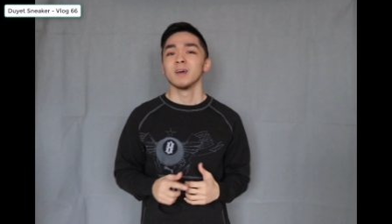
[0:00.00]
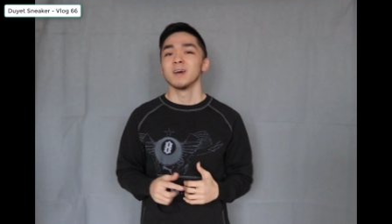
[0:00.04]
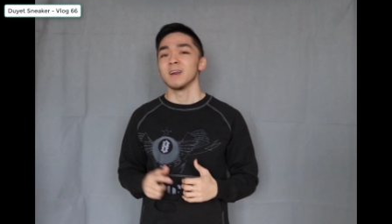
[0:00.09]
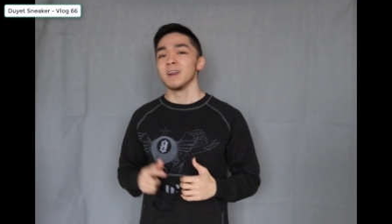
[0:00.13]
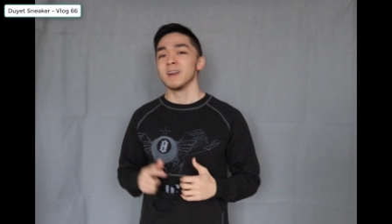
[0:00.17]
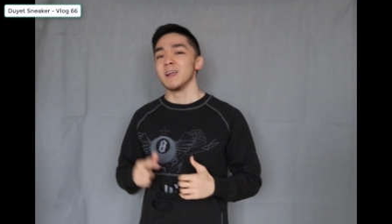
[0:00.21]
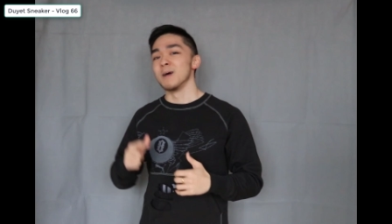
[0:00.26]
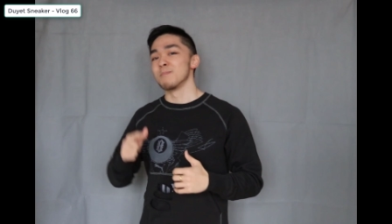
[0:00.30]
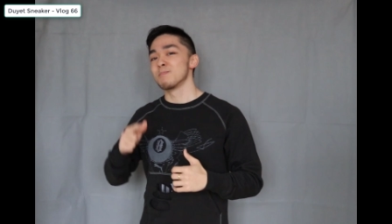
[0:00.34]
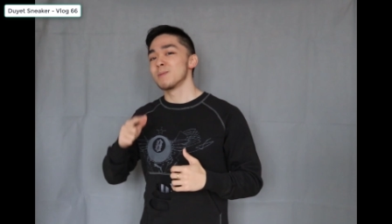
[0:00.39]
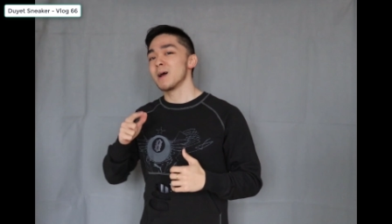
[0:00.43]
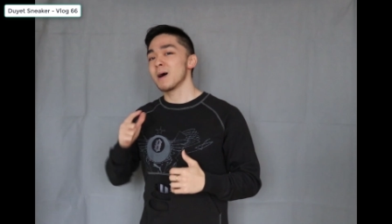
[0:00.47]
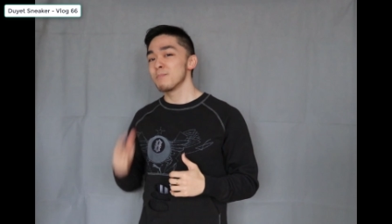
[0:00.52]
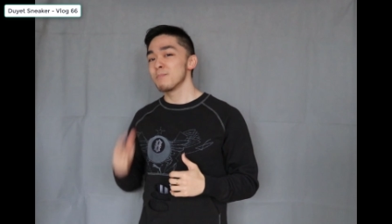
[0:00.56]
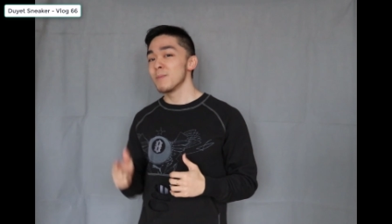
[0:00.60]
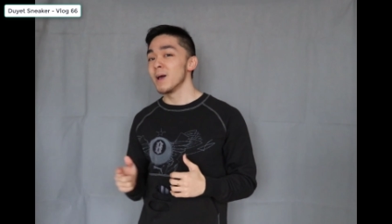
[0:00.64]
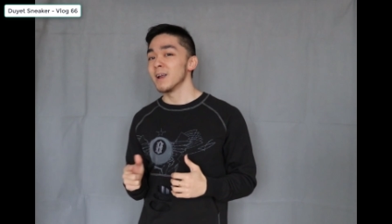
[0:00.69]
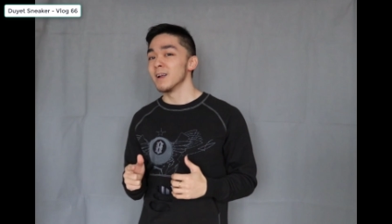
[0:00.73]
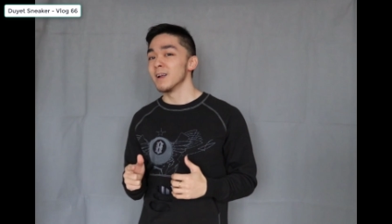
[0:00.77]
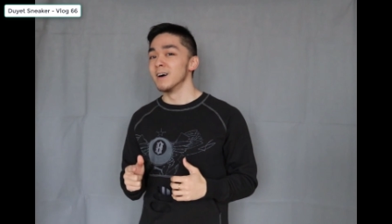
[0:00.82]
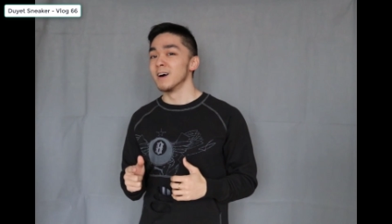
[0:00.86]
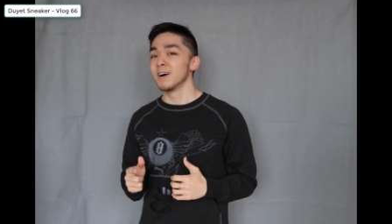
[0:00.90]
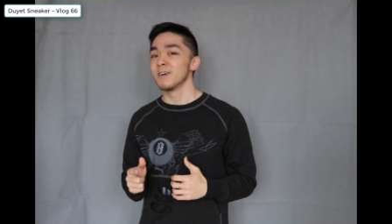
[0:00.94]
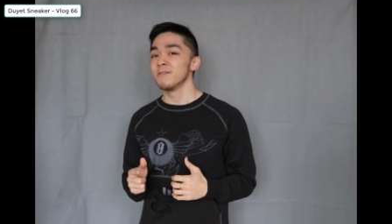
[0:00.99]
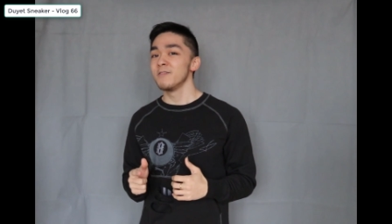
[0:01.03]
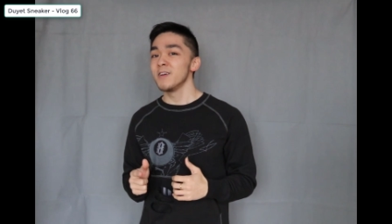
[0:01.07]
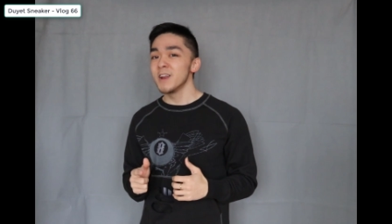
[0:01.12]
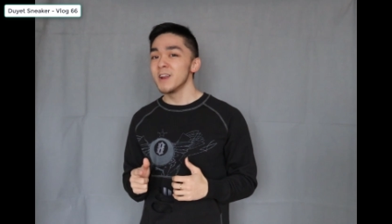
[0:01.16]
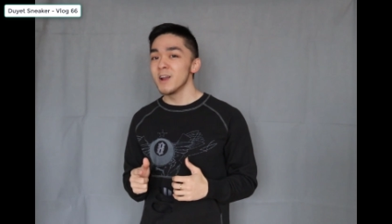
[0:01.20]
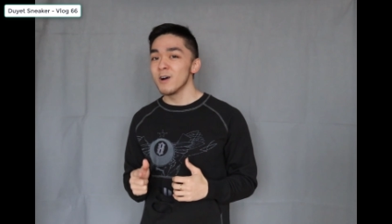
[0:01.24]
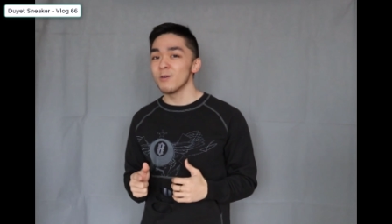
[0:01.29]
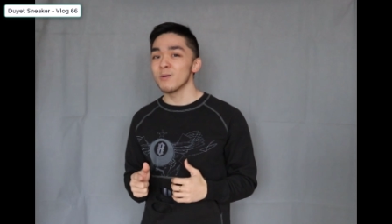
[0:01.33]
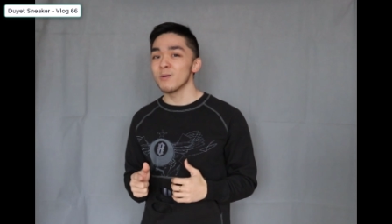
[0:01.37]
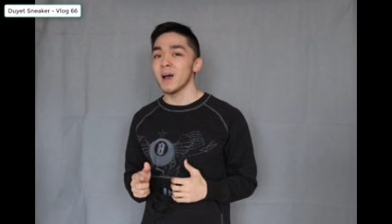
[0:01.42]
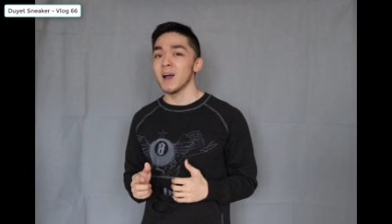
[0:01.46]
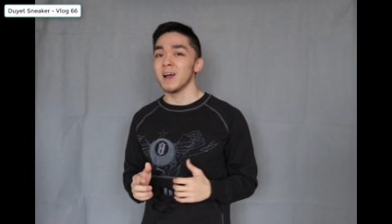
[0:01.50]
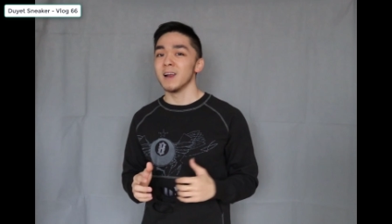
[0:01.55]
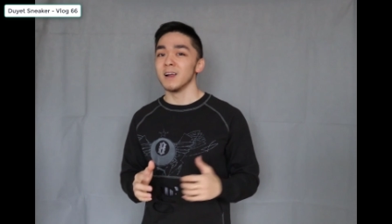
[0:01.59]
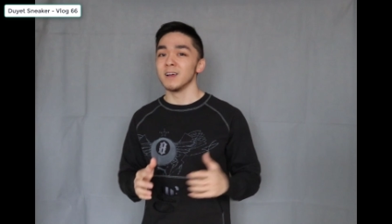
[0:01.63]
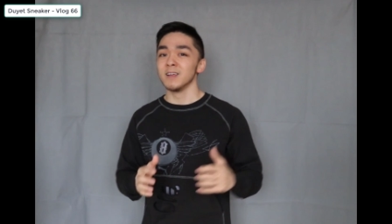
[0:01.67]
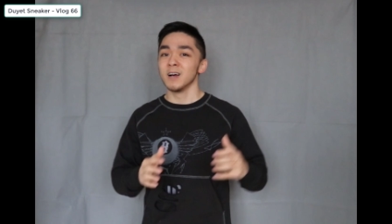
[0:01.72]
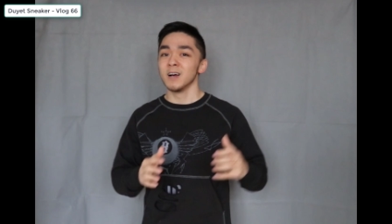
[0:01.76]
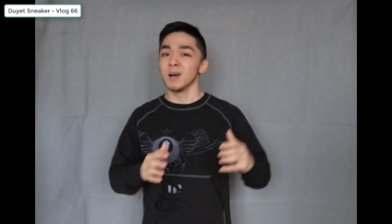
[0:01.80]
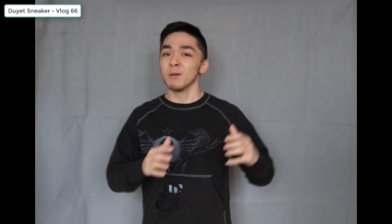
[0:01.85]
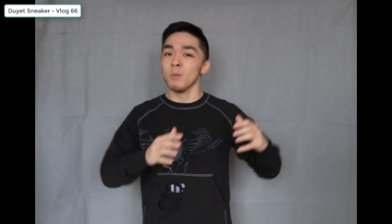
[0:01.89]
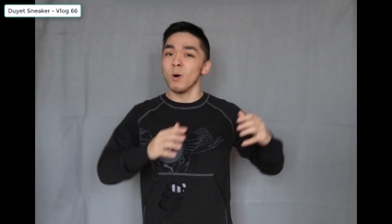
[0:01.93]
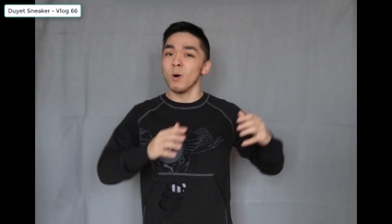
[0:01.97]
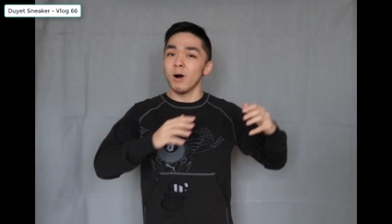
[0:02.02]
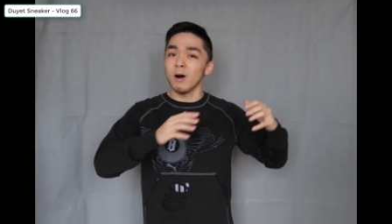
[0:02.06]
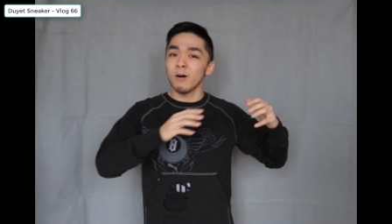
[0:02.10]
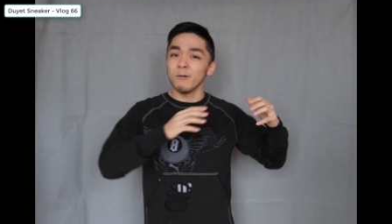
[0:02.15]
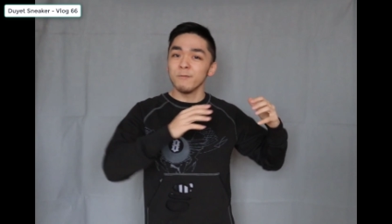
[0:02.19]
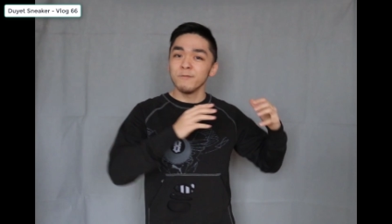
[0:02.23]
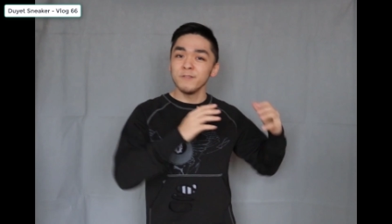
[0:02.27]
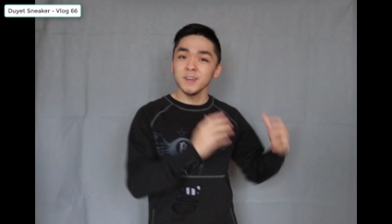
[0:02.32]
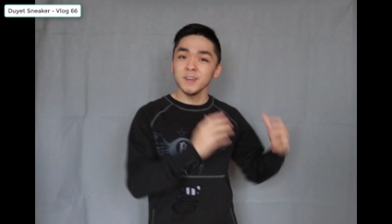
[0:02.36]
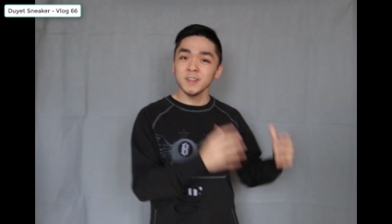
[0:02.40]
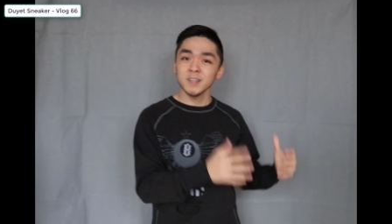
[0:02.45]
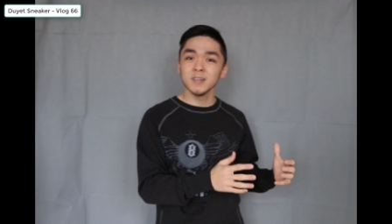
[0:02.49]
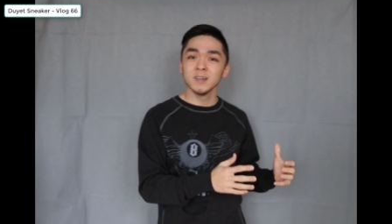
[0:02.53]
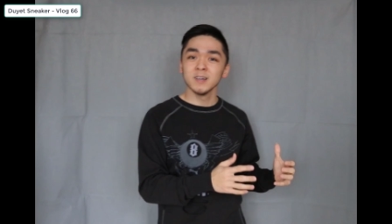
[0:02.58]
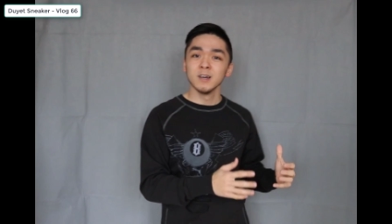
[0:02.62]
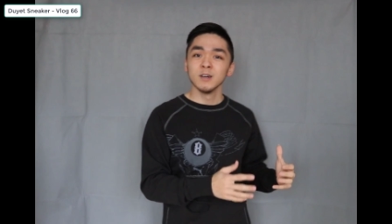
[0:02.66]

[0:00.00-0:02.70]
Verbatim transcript: Điểm đặc biệt ở cái video này là những cái bộ outfit